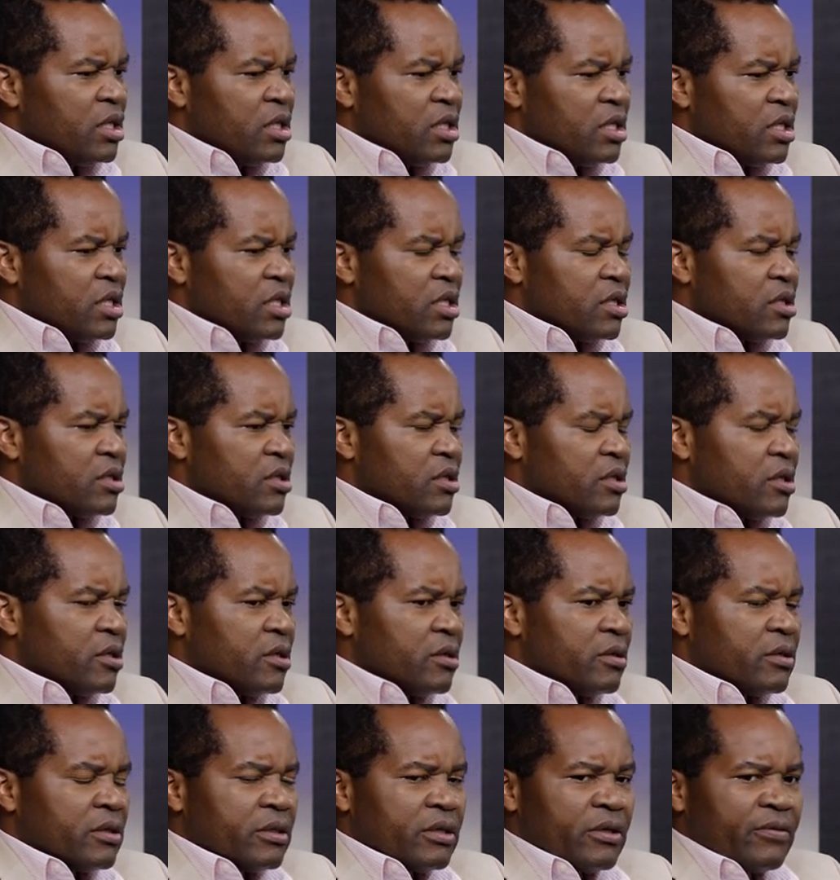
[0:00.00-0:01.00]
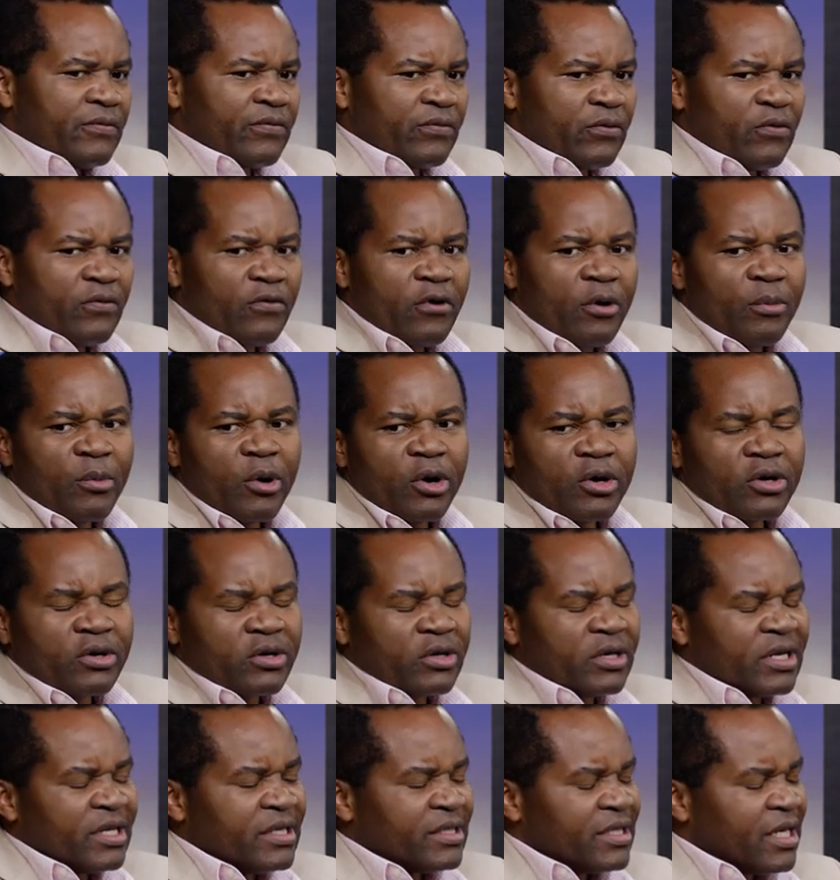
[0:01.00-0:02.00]
Et euh, il faut vraiment que
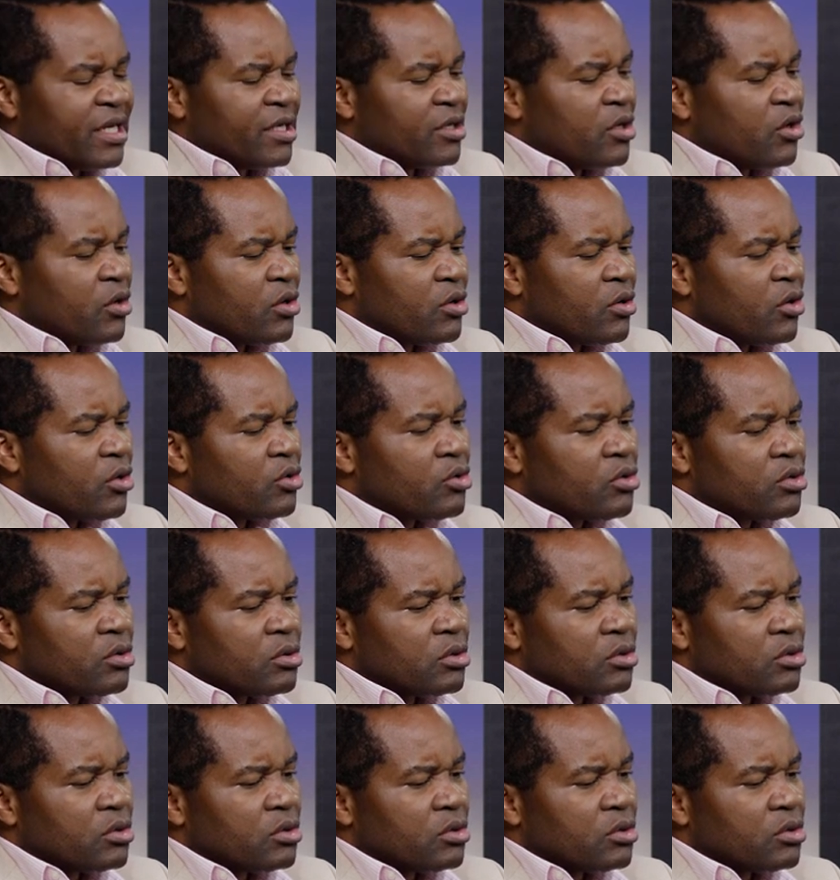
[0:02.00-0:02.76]
les internautes,